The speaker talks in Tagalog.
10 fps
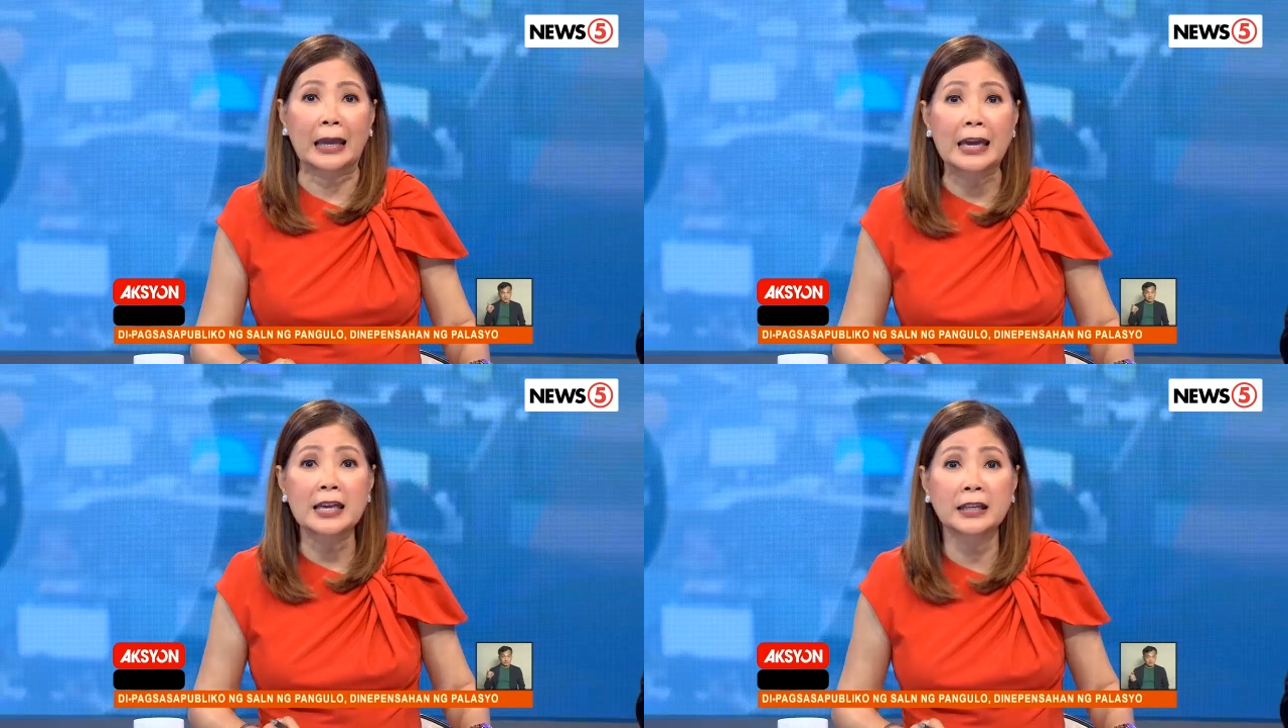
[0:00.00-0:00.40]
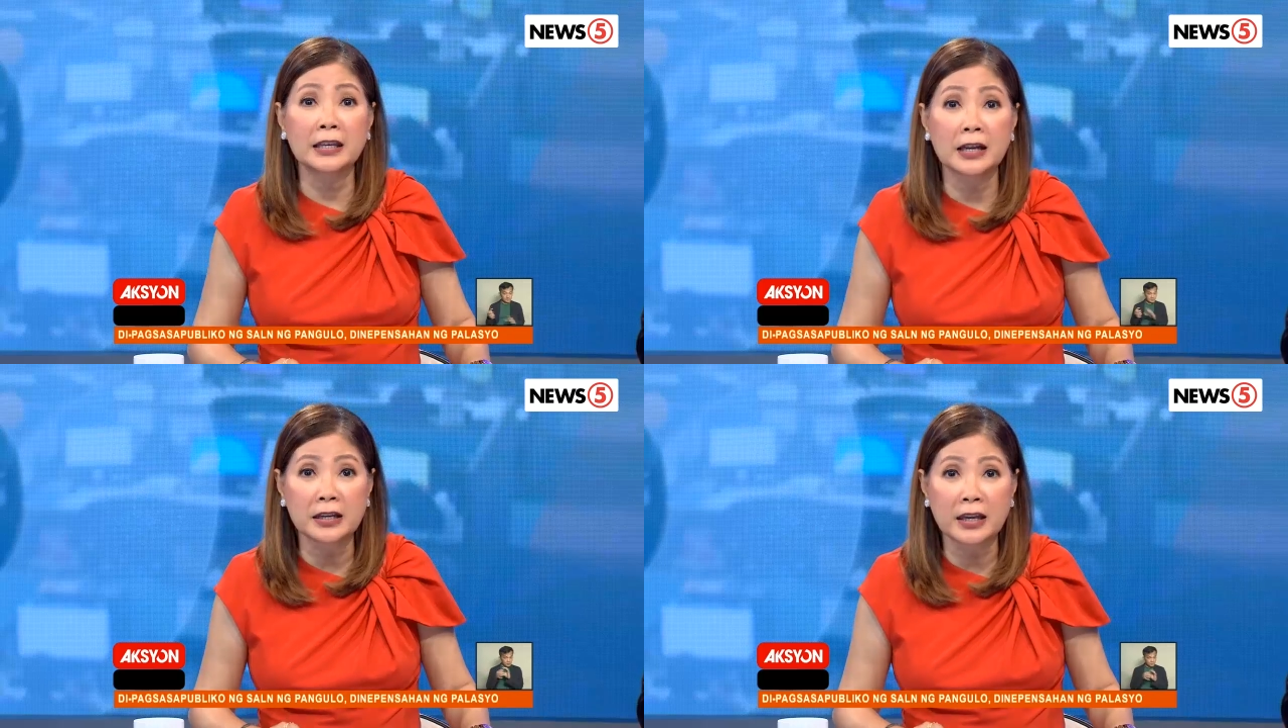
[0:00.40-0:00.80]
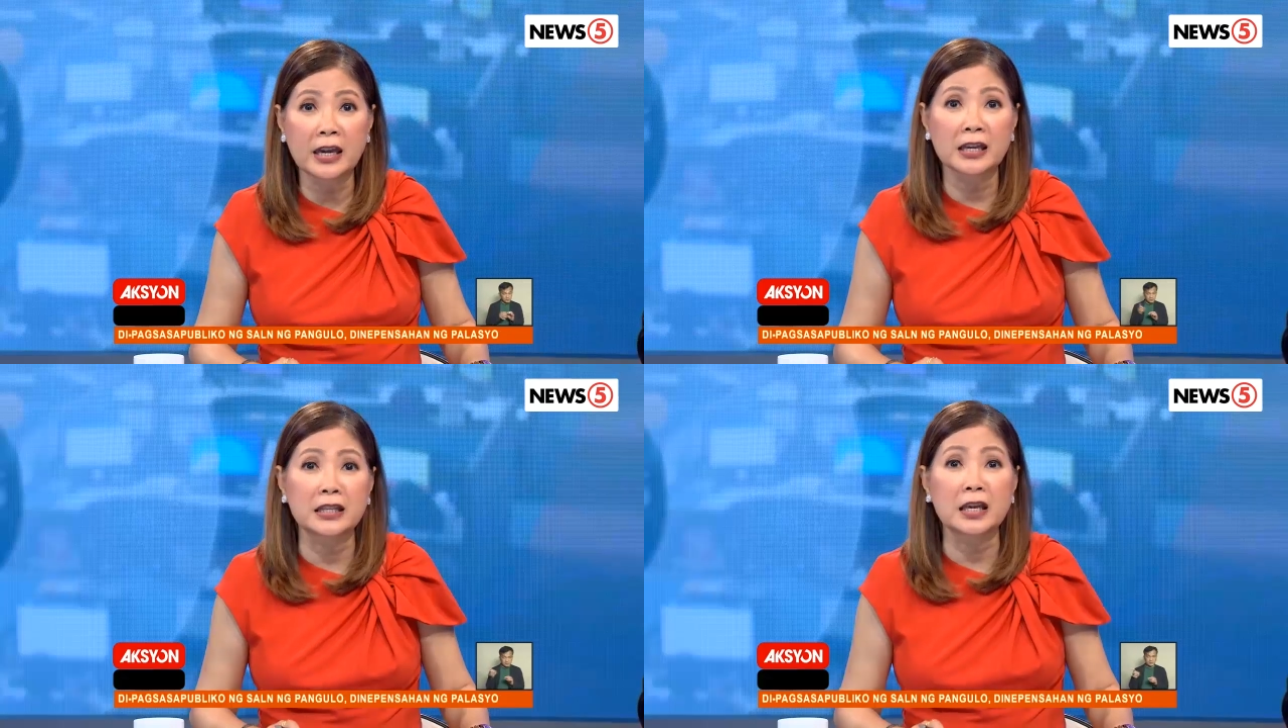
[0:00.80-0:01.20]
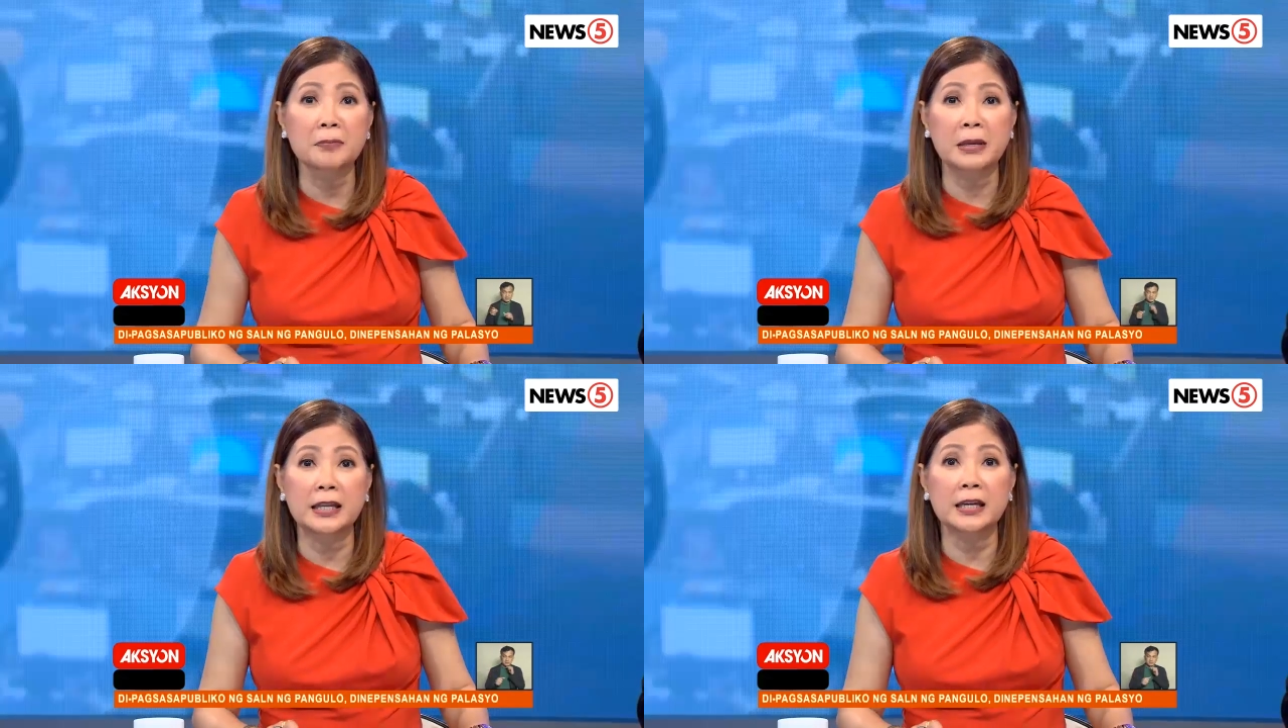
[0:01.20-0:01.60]
Itinanggi
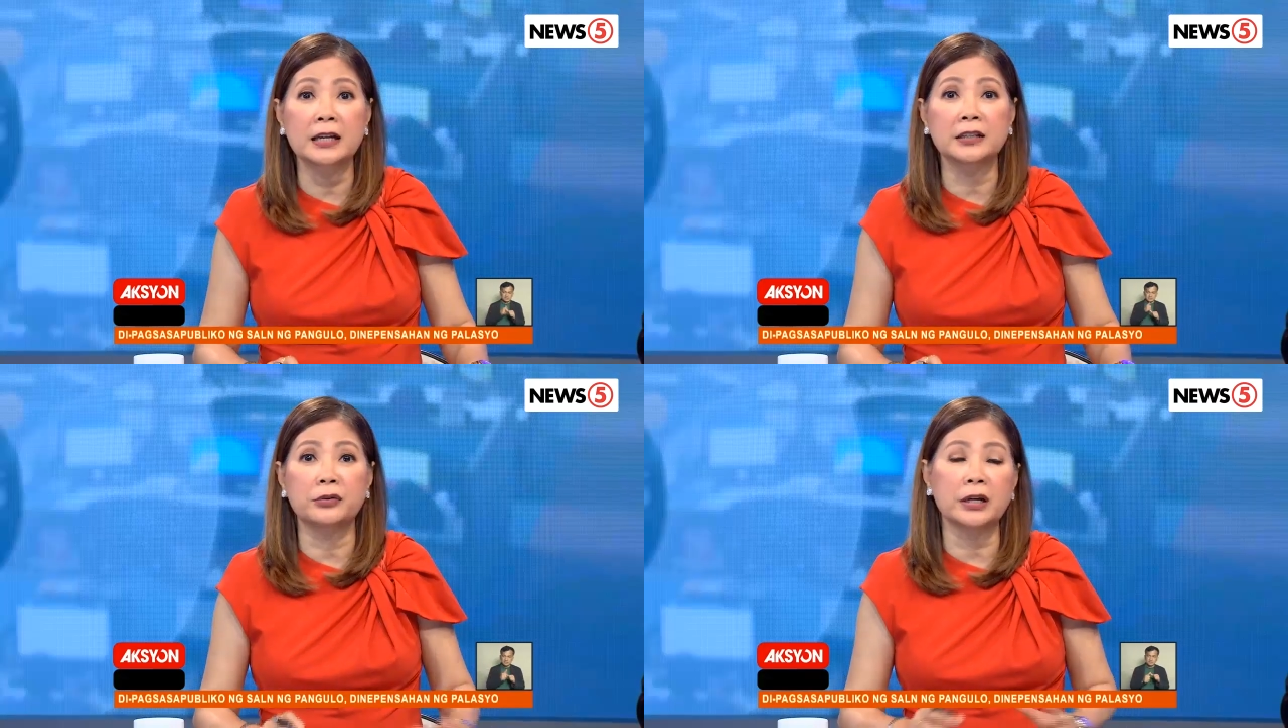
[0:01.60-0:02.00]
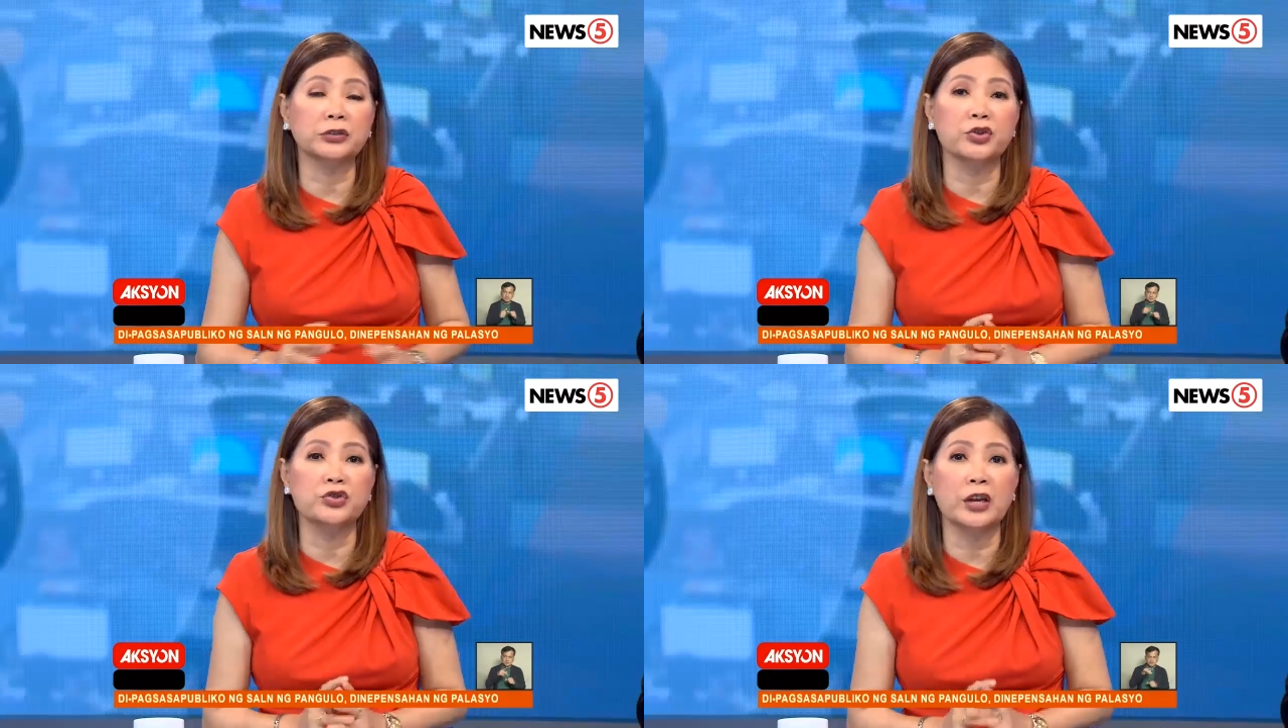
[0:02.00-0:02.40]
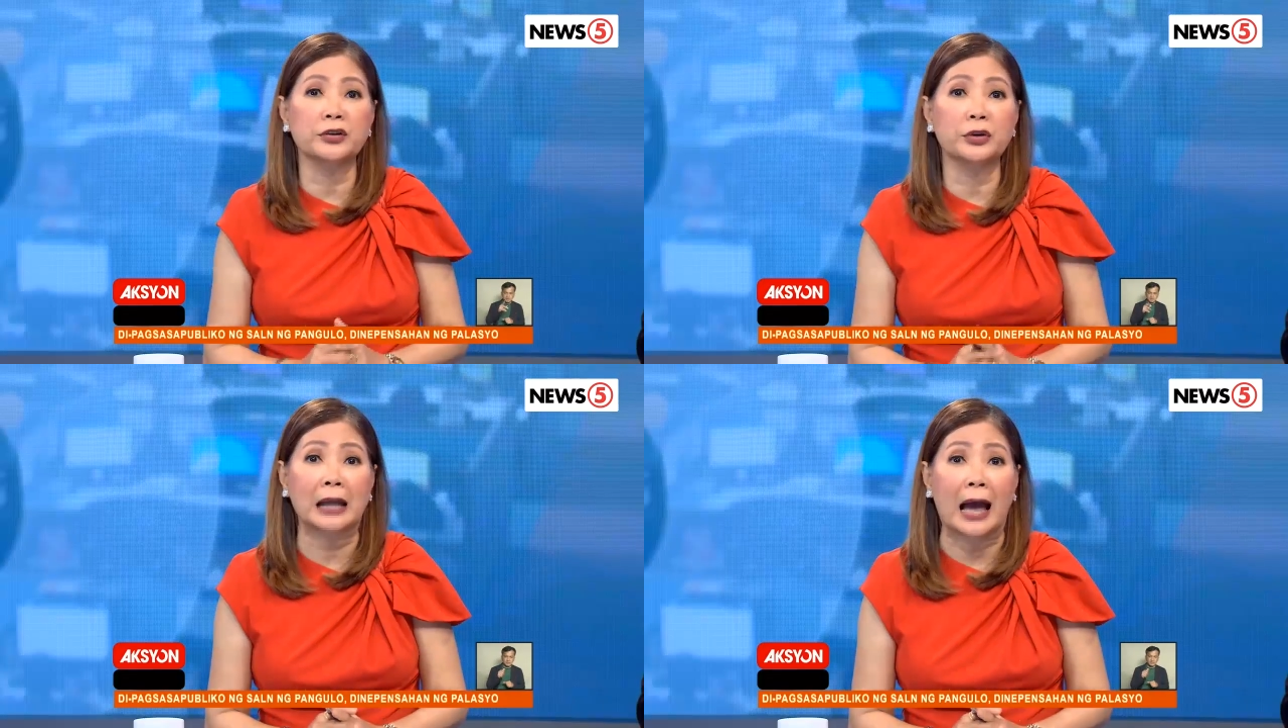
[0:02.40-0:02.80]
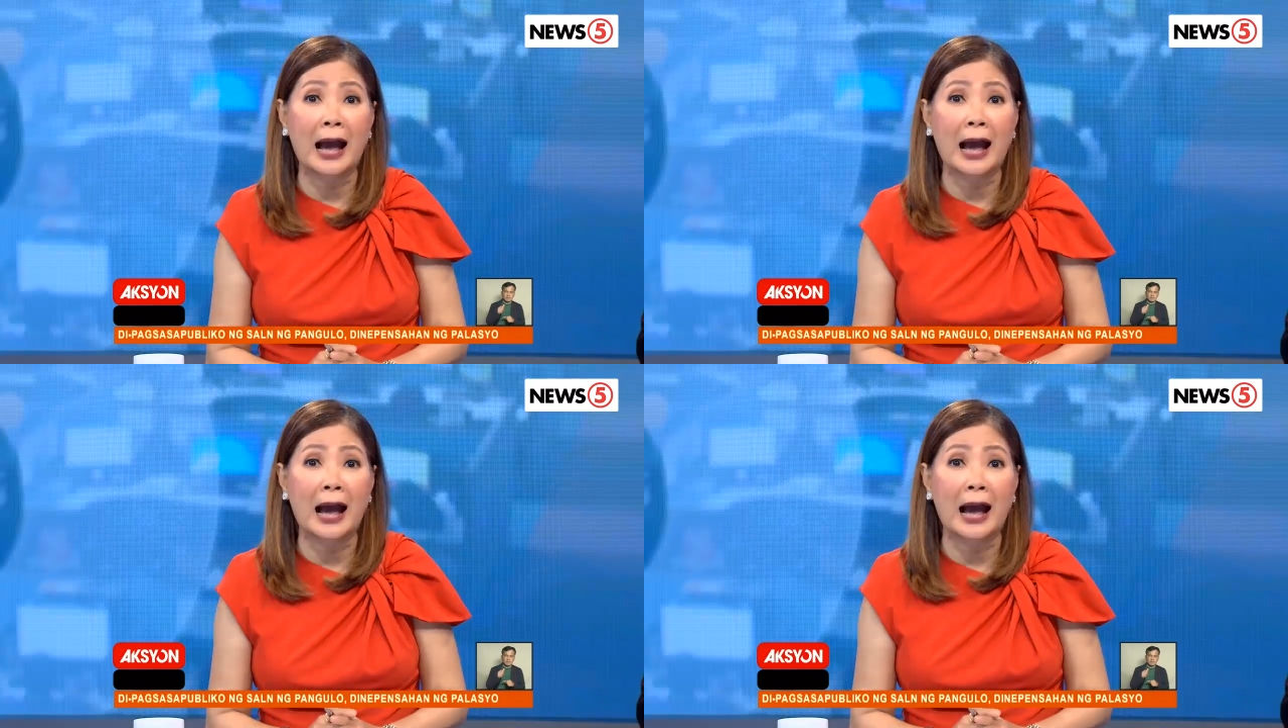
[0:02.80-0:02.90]
ni PIDEA Director General